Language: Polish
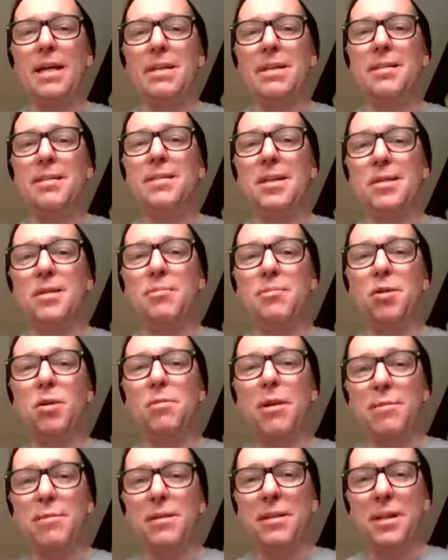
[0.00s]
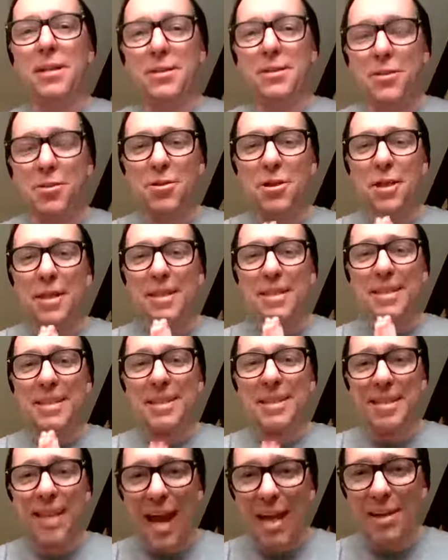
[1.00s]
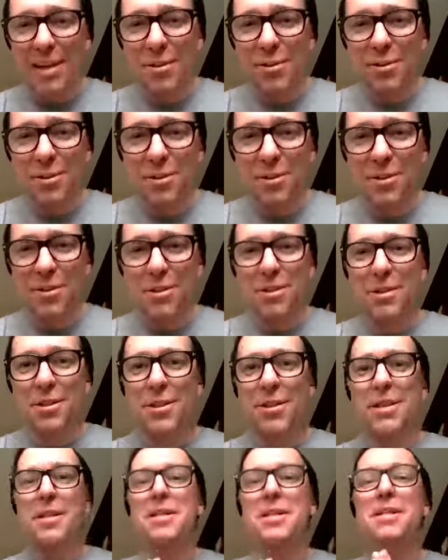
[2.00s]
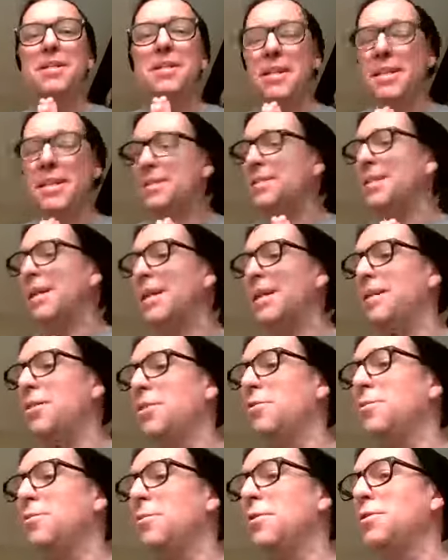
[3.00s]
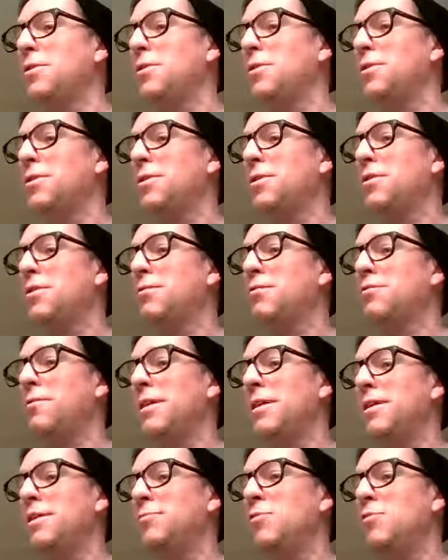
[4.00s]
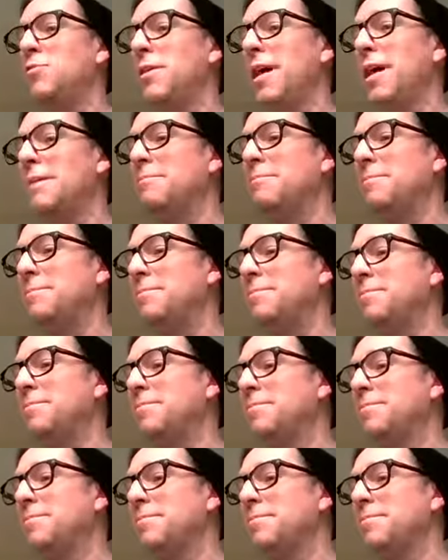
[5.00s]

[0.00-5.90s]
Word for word: ale niestety problemy techniczne, starość i nieznajomość Facebooka.